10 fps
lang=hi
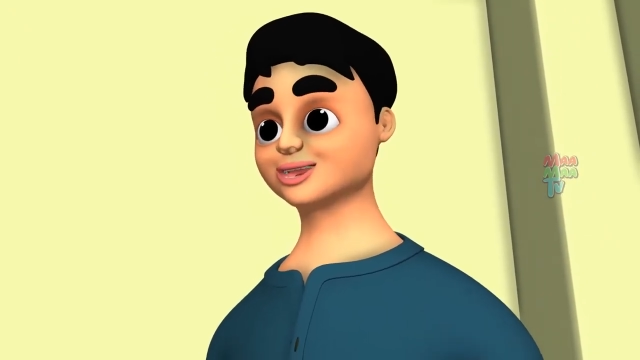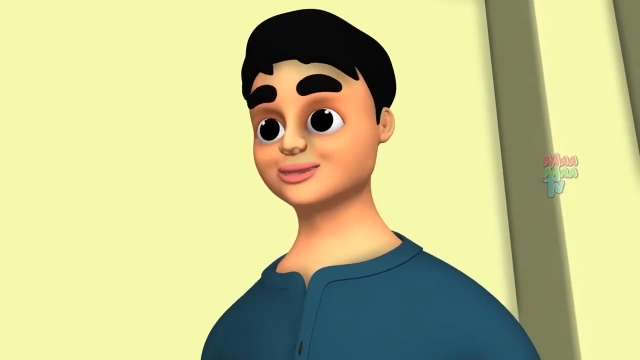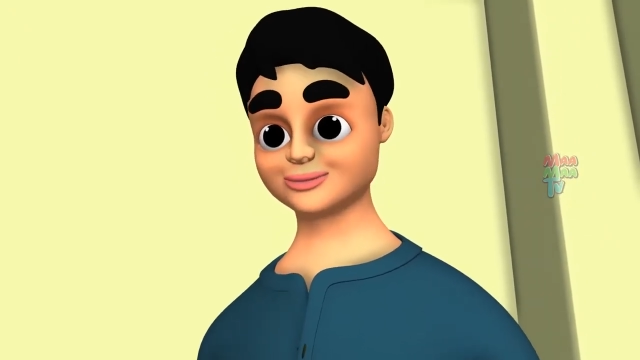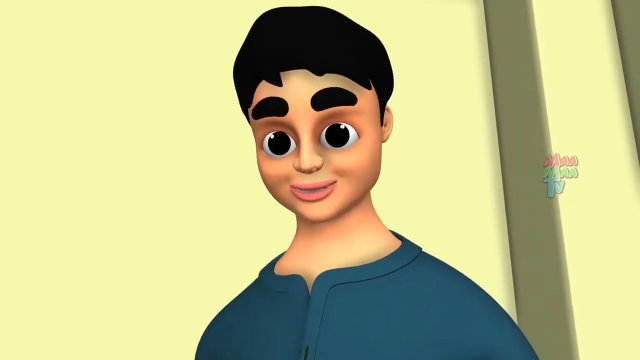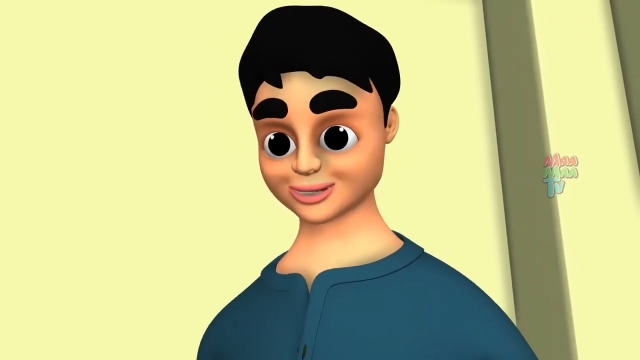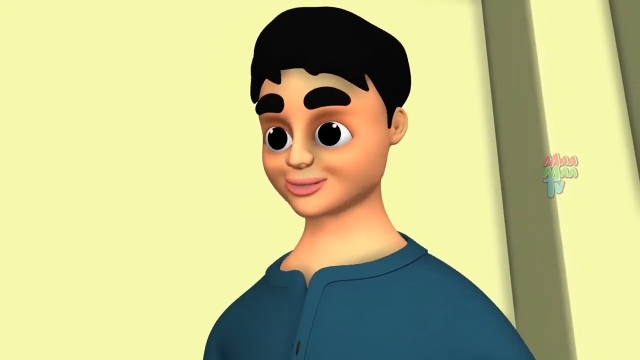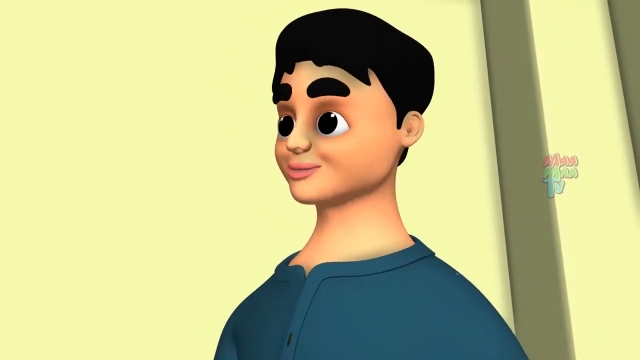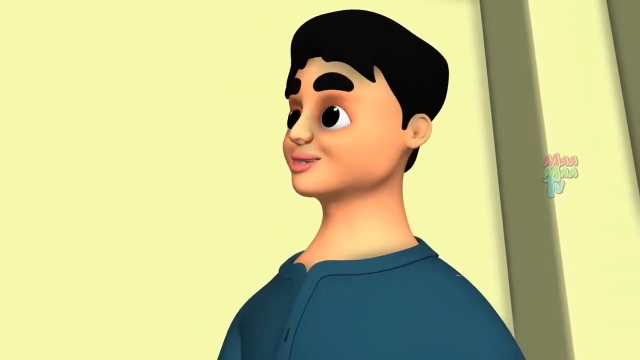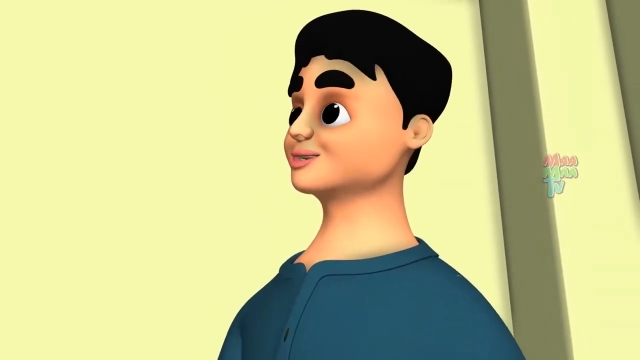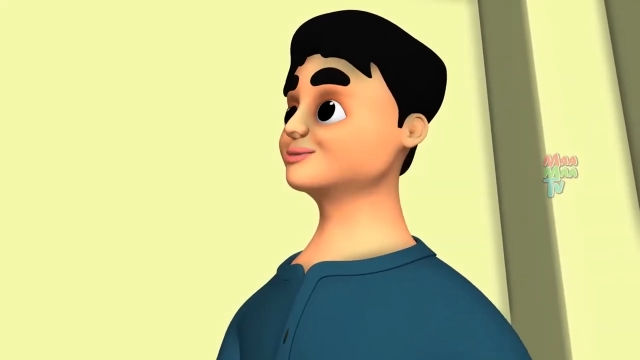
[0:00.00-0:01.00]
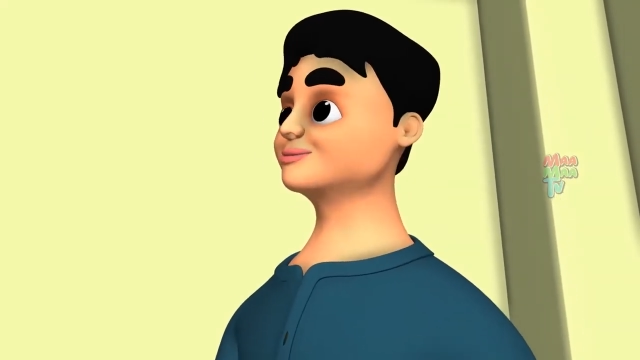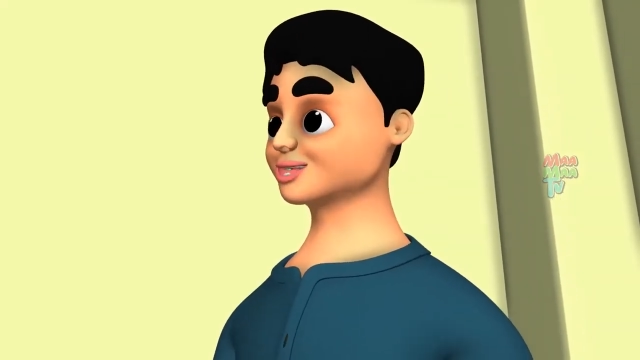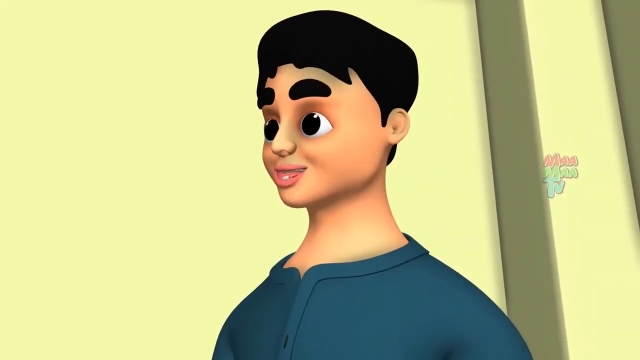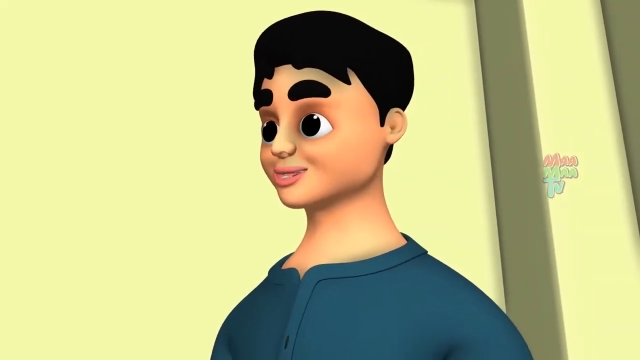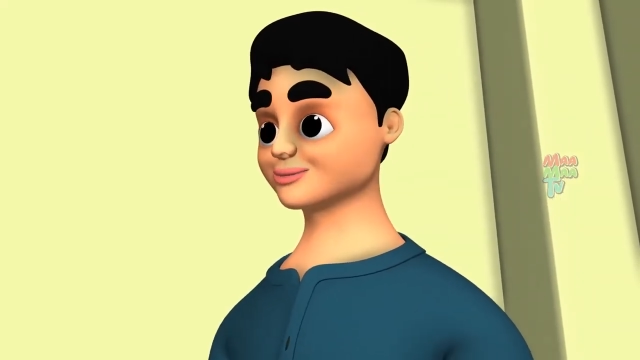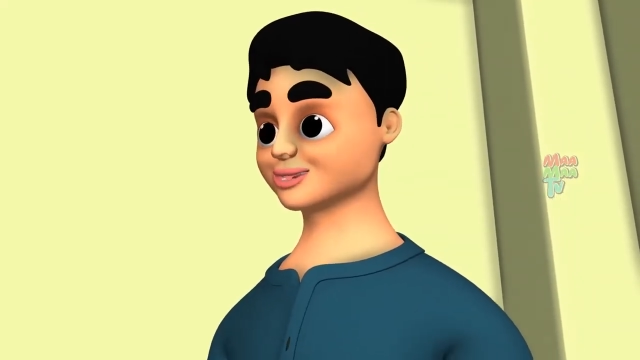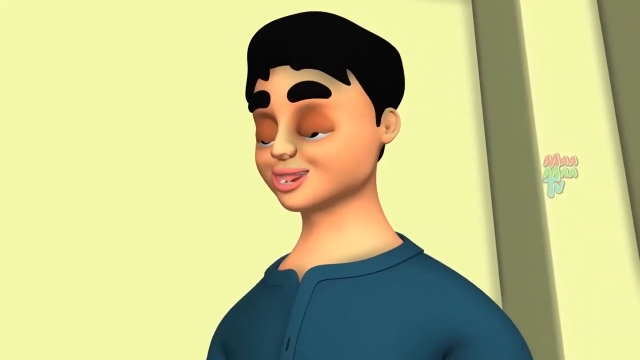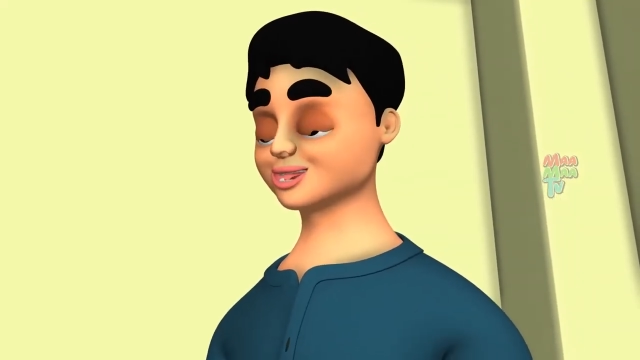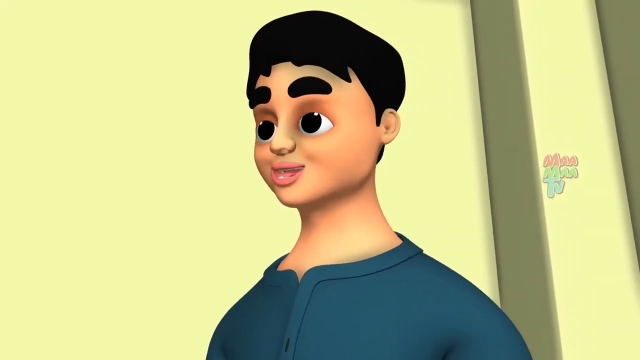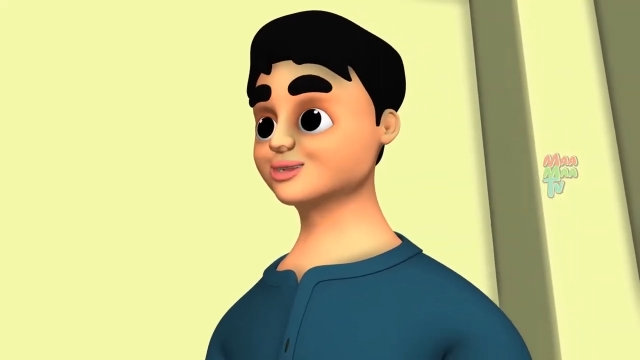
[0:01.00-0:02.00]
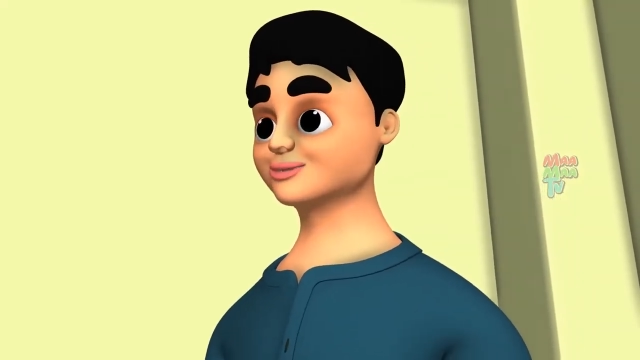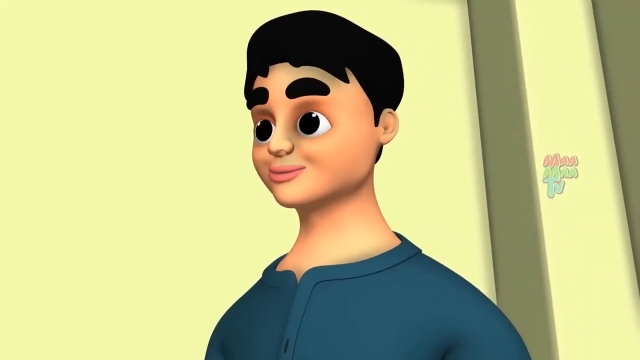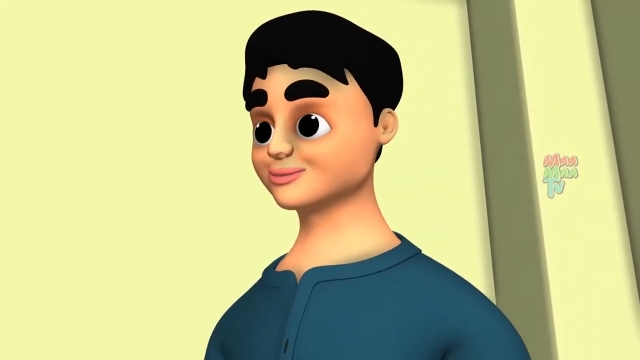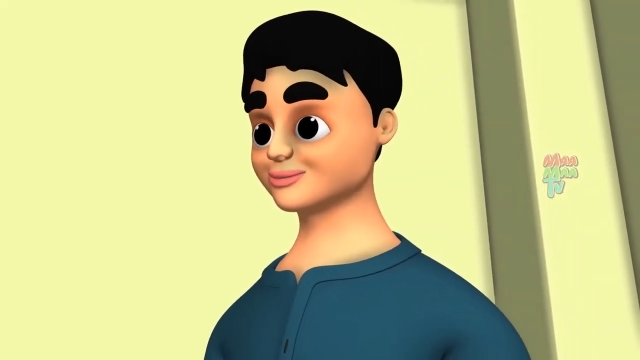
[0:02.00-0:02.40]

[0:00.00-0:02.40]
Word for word: पता नहीं इतिहास का पीरियड कब खत्म होगा